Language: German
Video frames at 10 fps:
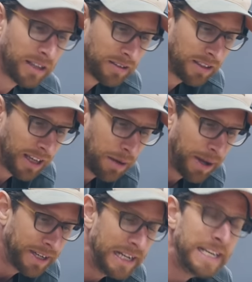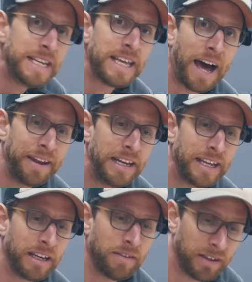dass ich an meine Linie
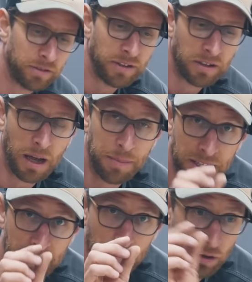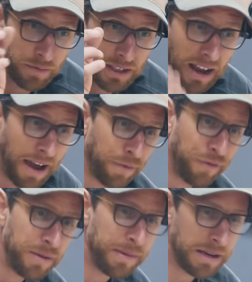anlege, weil sonst habe ich jetzt irgendwie
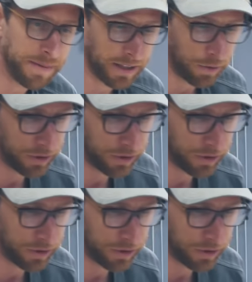3-4 mm